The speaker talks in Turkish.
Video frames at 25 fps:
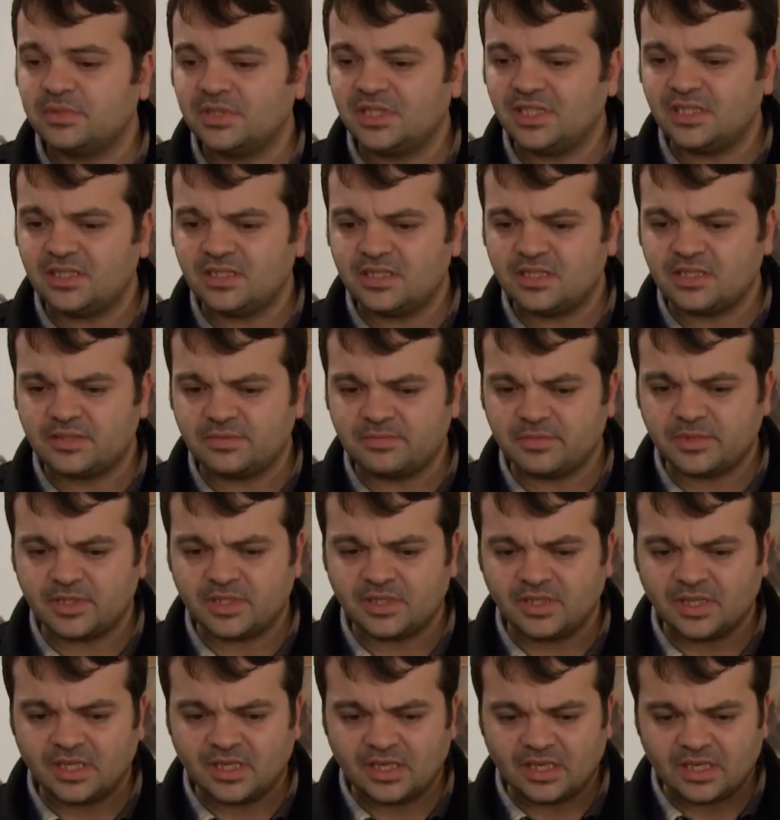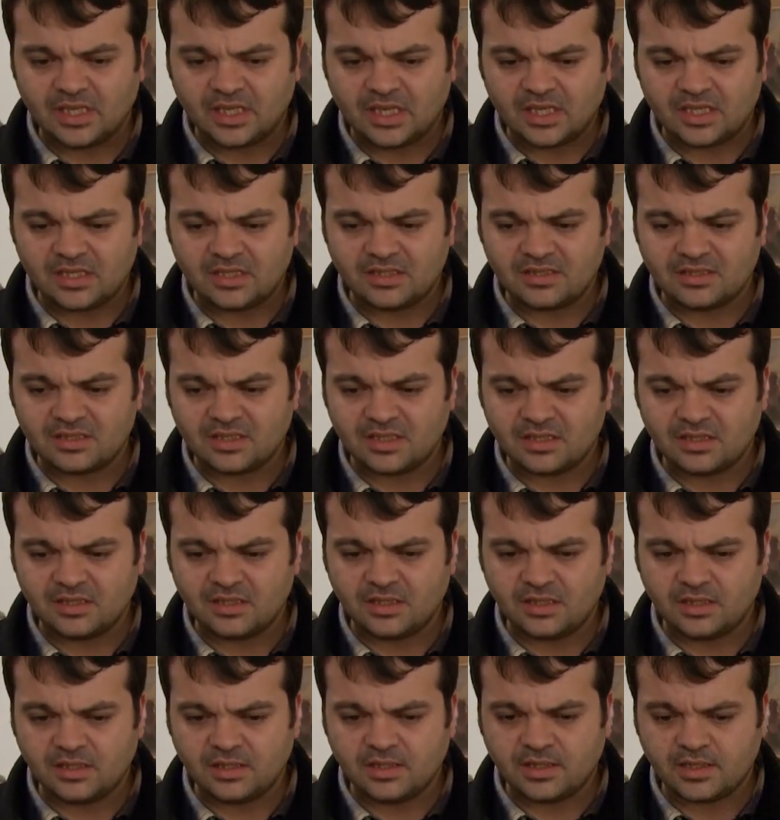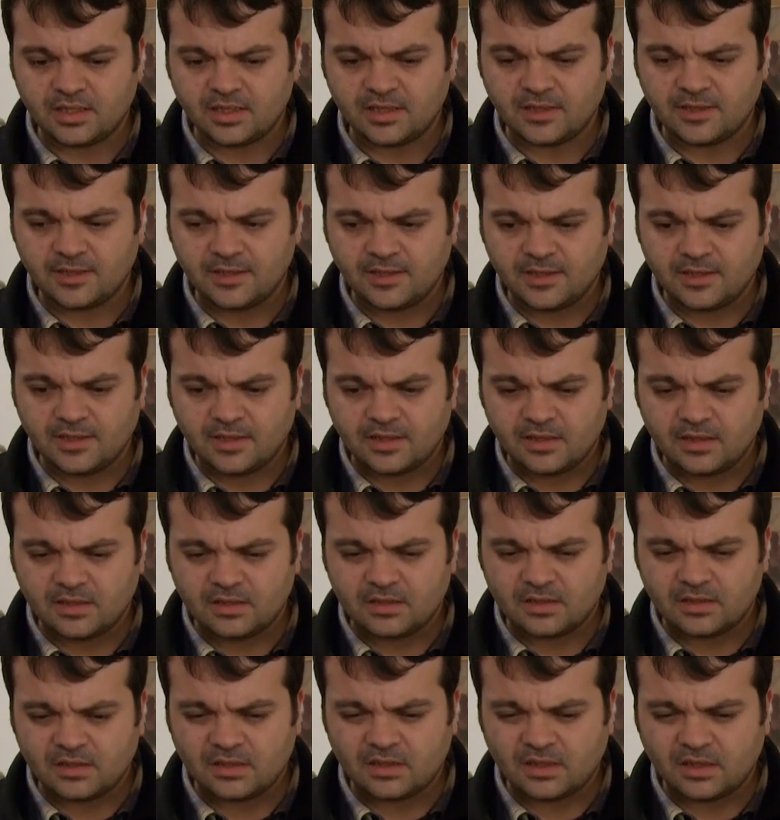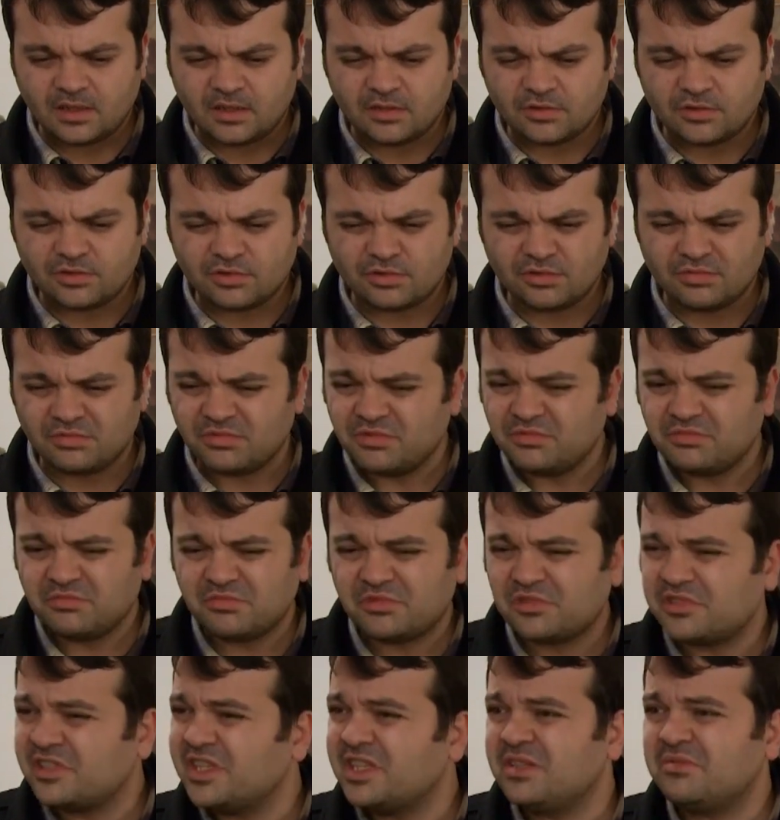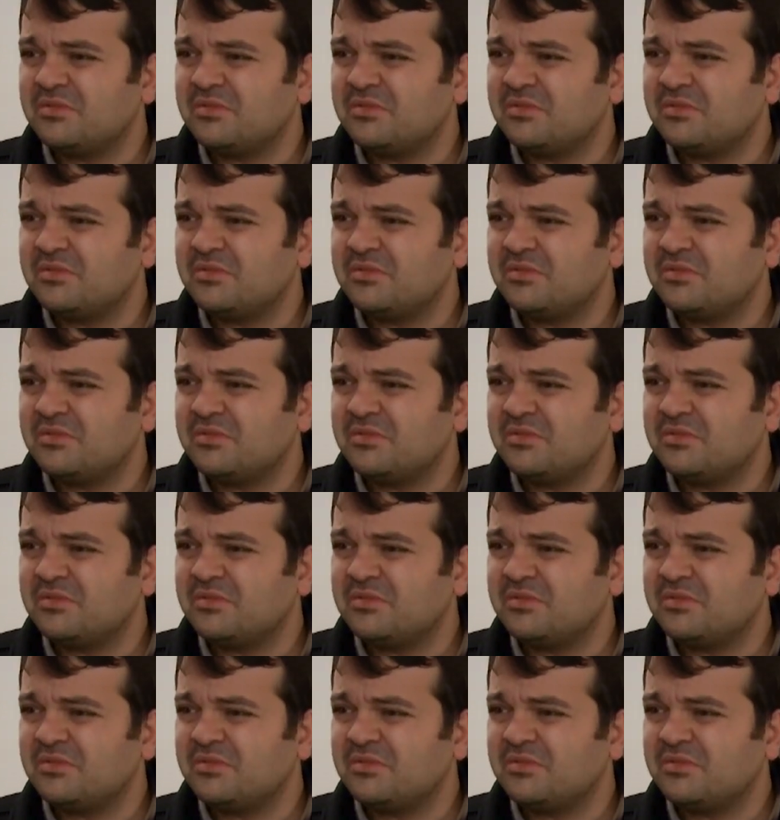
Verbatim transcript: Bir de ismi Enise değil de Asu muymuş